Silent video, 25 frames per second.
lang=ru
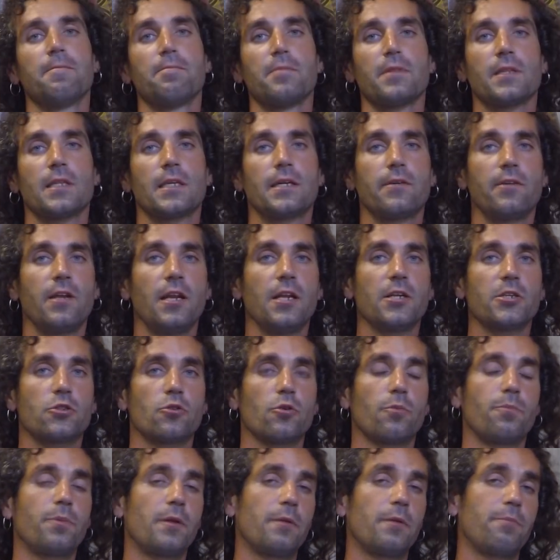говорили,
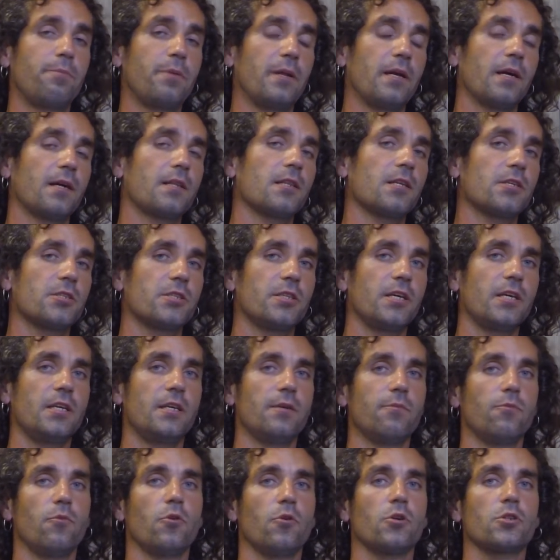что при
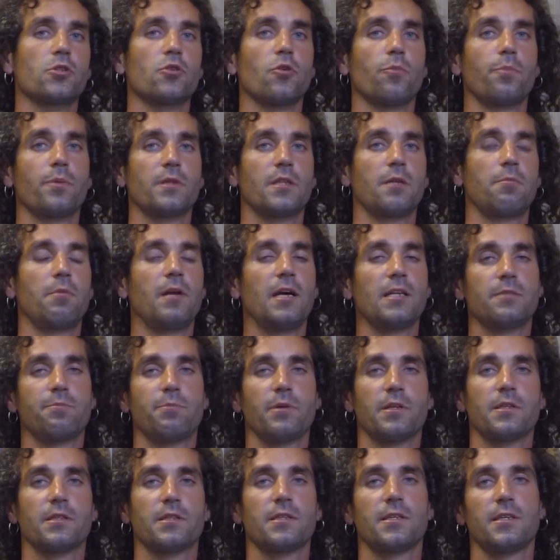переохлаждении можно употреблять
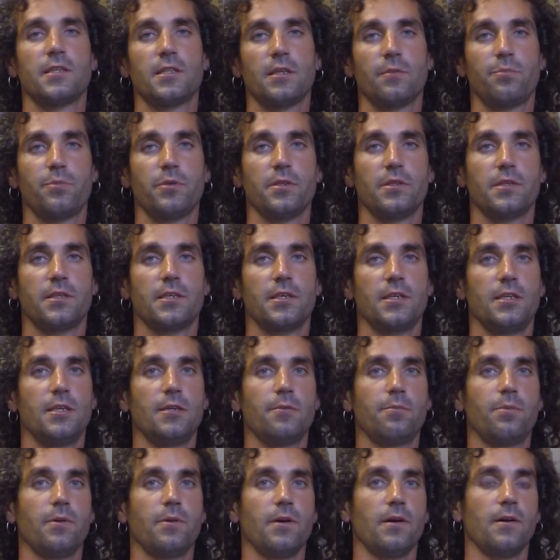спиртные напитки,
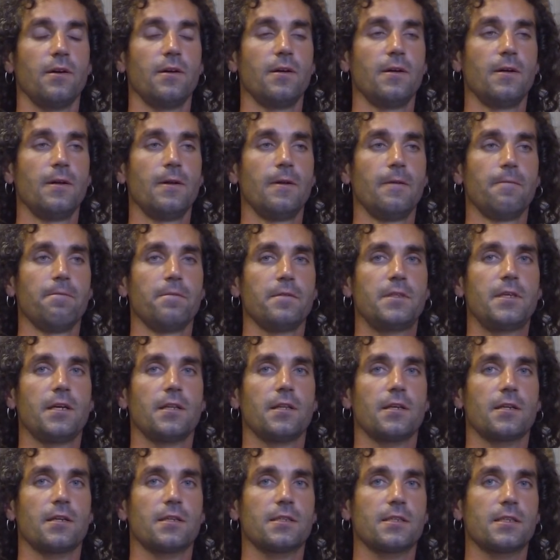ибо
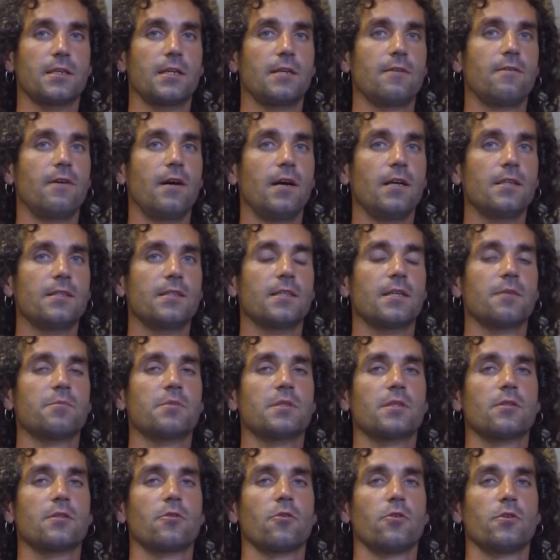тело разогревается, нам
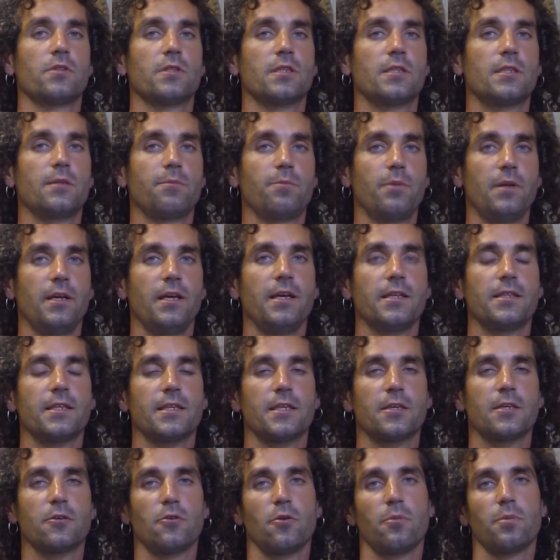становится теплее, и
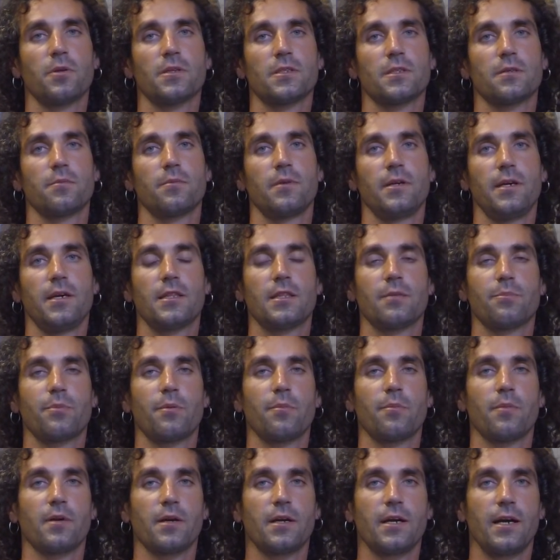таким образом это
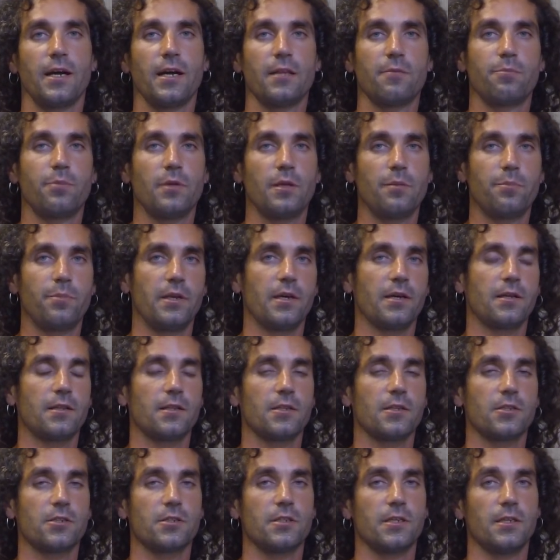помогает при
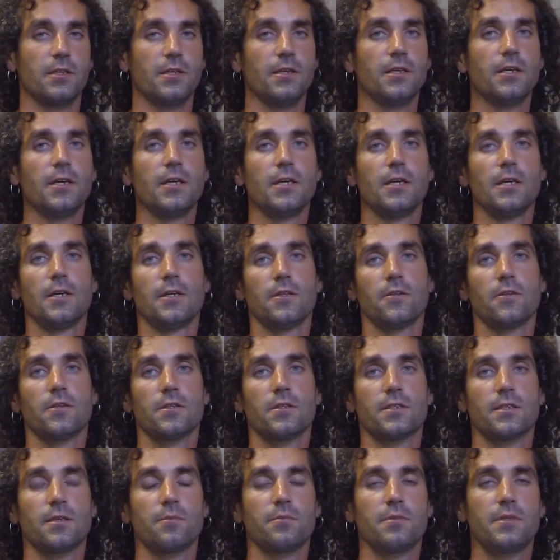переохлаждении. Но на
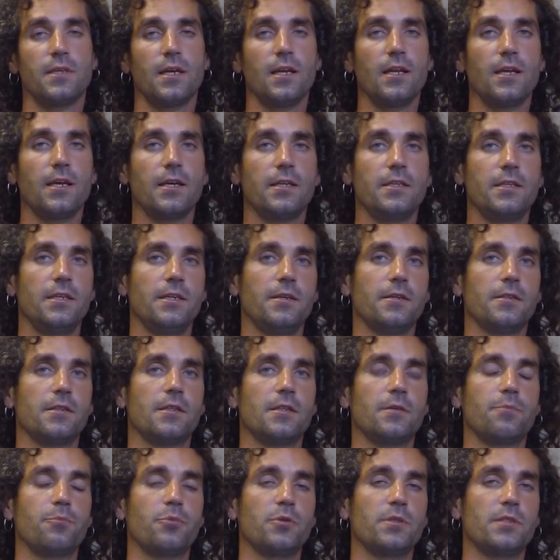самом деле они
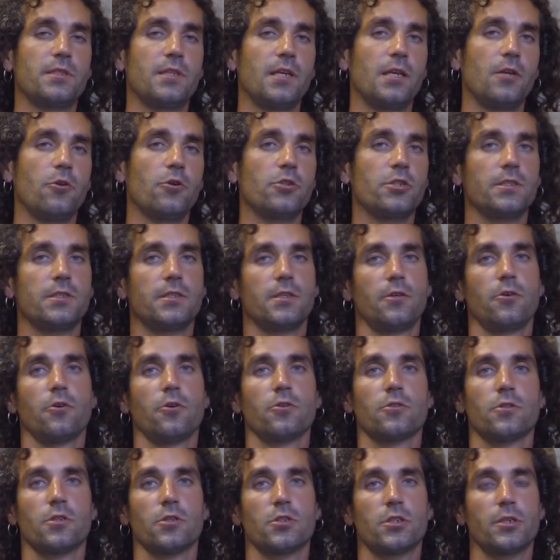допустили очень
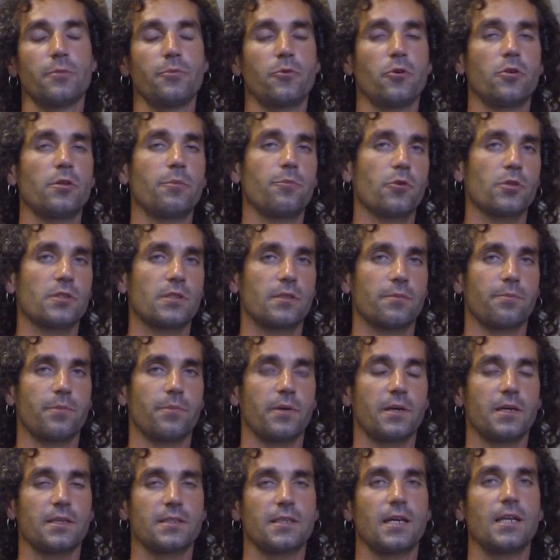серьезную ошибку, они просто
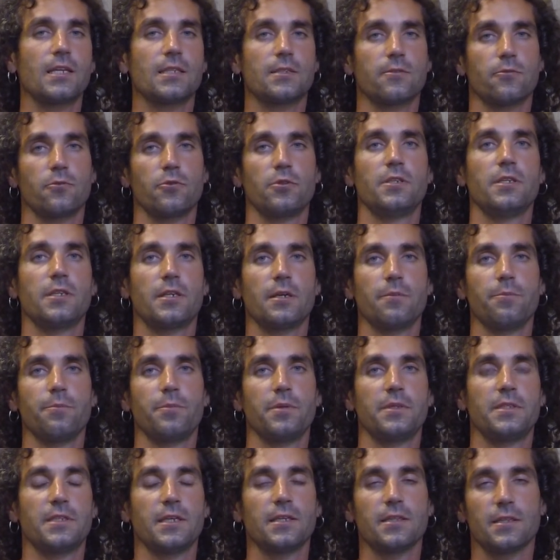показали свою
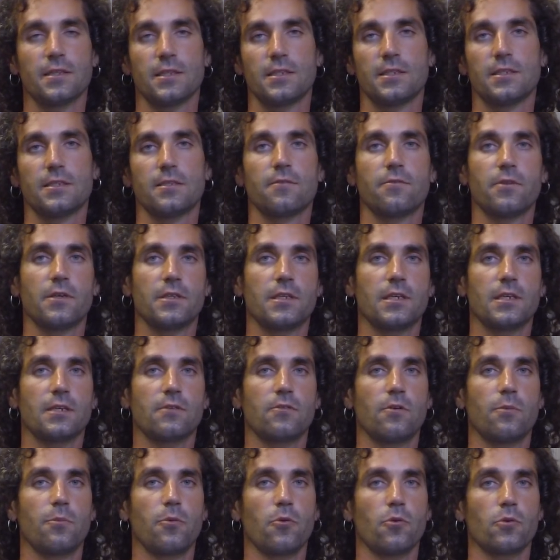некомпетентность в этих
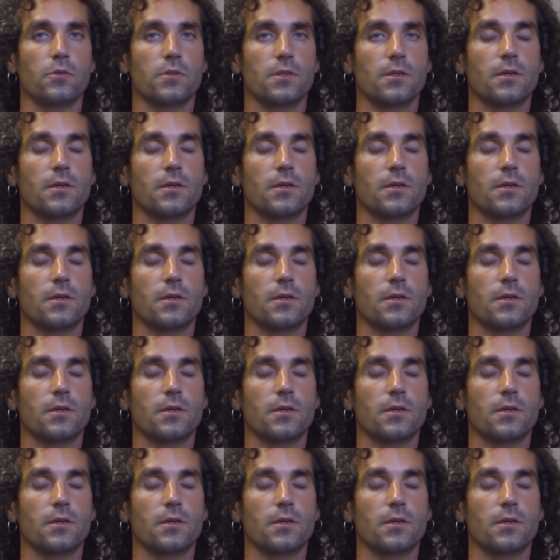вопросах.